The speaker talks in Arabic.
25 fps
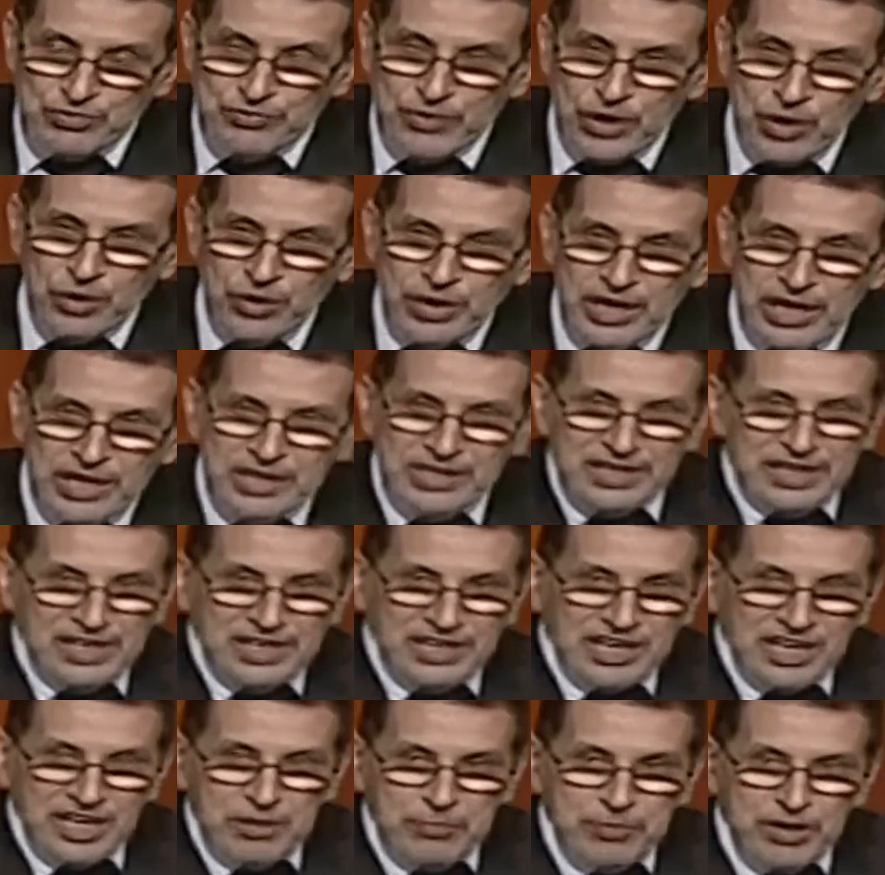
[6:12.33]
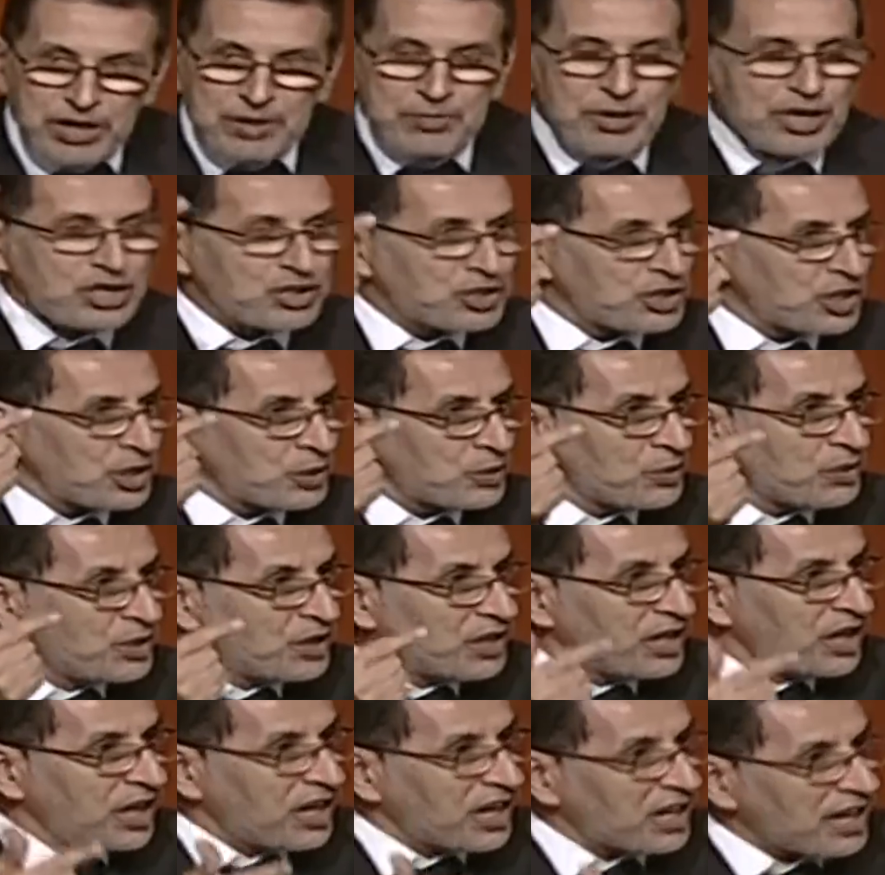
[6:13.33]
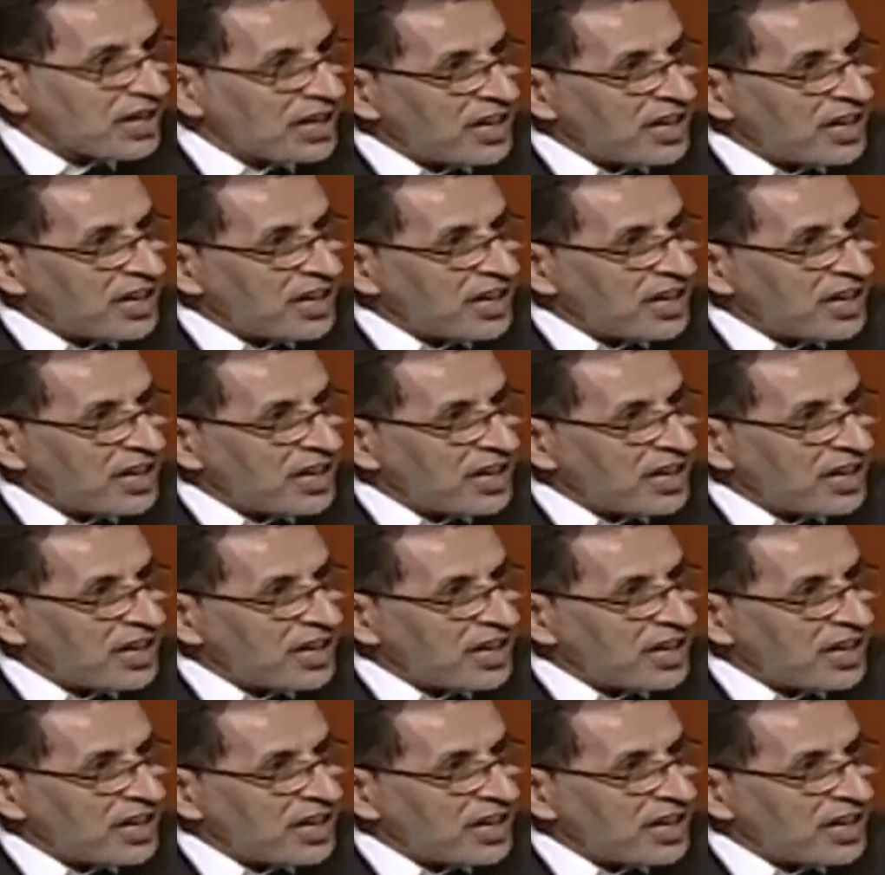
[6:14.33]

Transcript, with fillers: فورا قبل ما يجيو راه